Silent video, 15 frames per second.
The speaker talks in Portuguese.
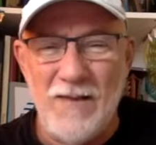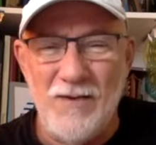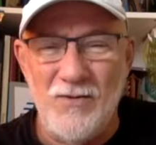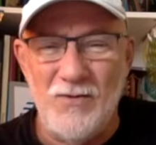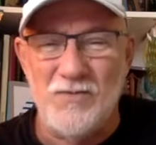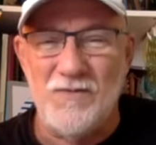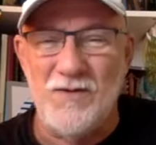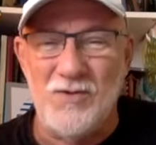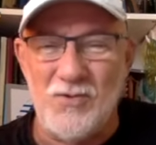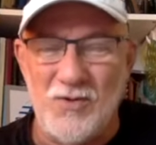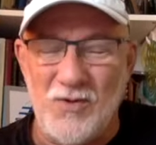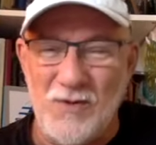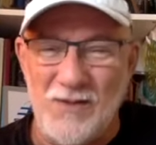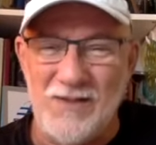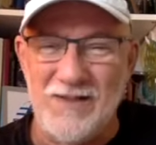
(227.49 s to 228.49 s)
os vídeos
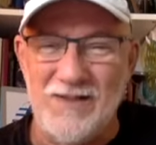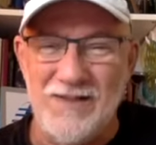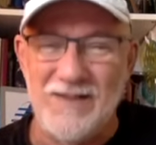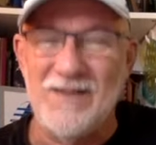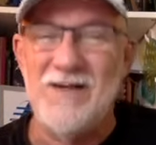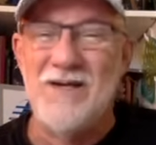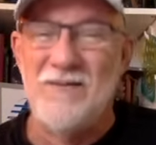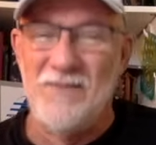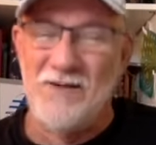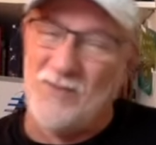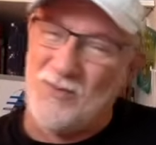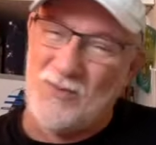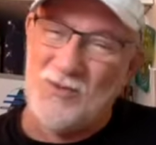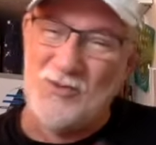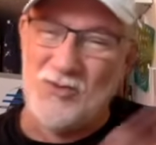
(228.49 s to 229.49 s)
como eu queria. Mas
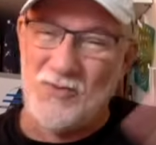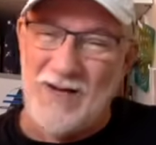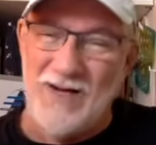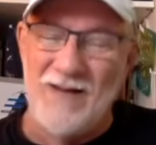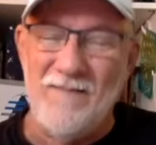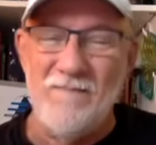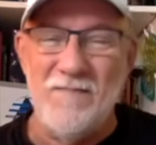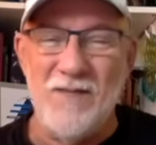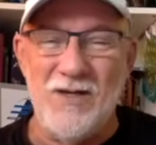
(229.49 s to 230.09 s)
vamos continuar.